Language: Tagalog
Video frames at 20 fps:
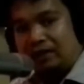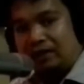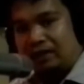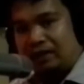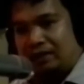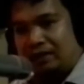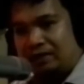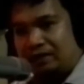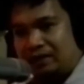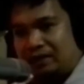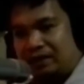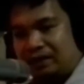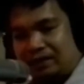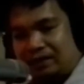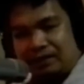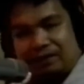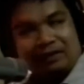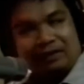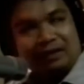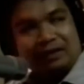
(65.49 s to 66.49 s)
Yung Yan.
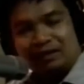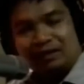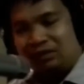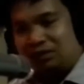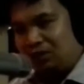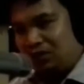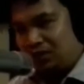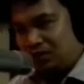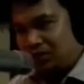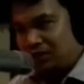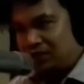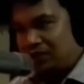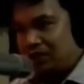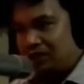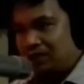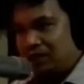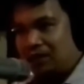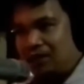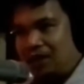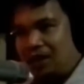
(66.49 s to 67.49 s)
dosage natin, Yung Doc, dosage
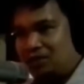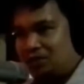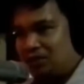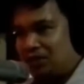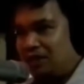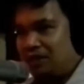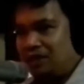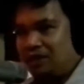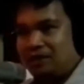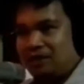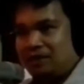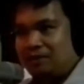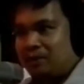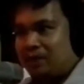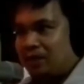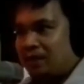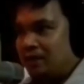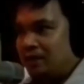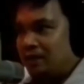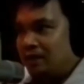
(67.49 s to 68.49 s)
sa, natin. Ano, sa- Actually,
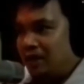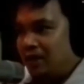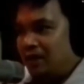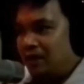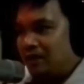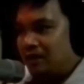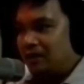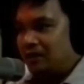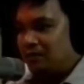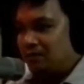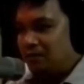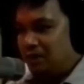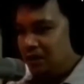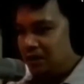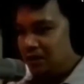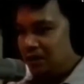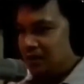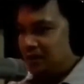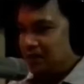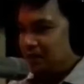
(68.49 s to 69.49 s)
uh, sa
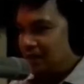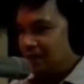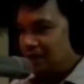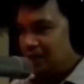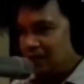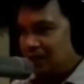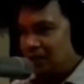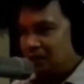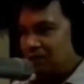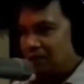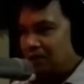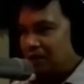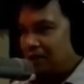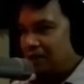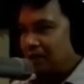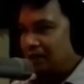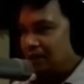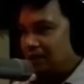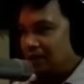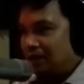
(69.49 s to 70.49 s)
mga test nga na ginawa,
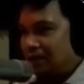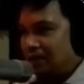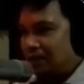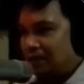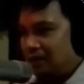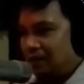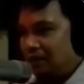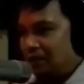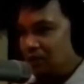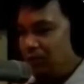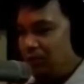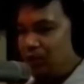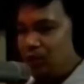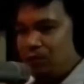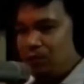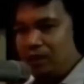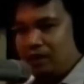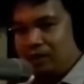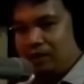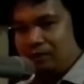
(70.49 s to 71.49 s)
kahit na
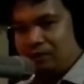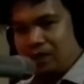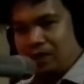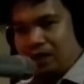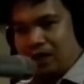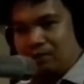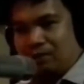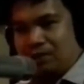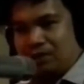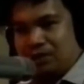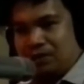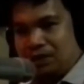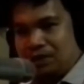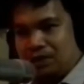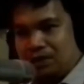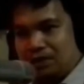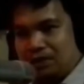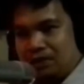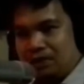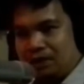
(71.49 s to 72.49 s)
uminom ka ng marami,
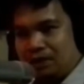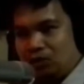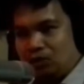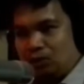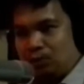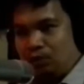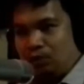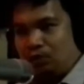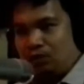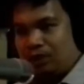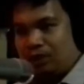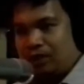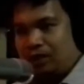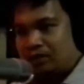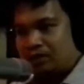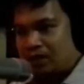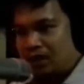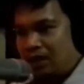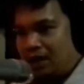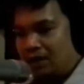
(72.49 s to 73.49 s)
since ito po,
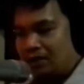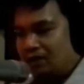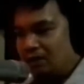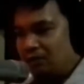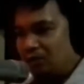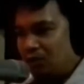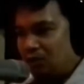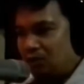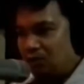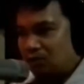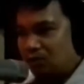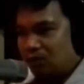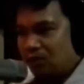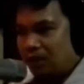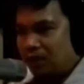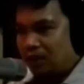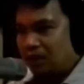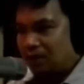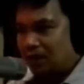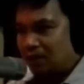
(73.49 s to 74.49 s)
sa lahat ng produkto
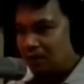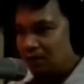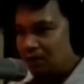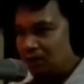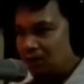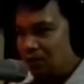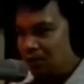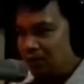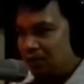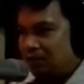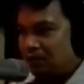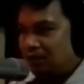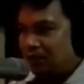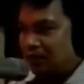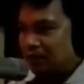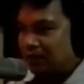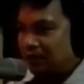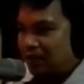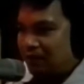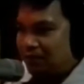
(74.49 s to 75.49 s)
nakita ko, ito lang yung
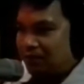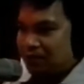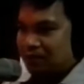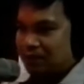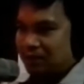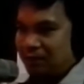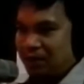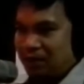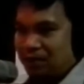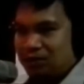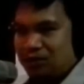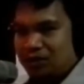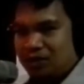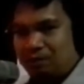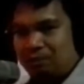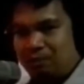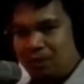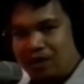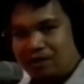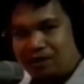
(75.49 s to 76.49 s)
tinatawag na meron
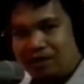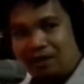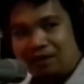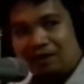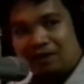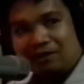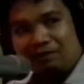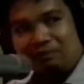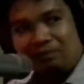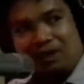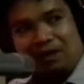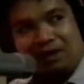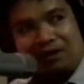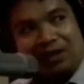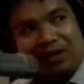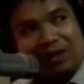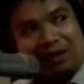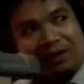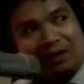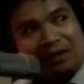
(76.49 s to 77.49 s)
siyang product
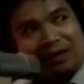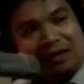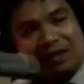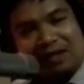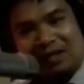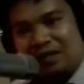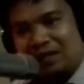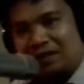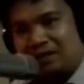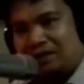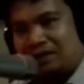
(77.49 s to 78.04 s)
liability uh-huh.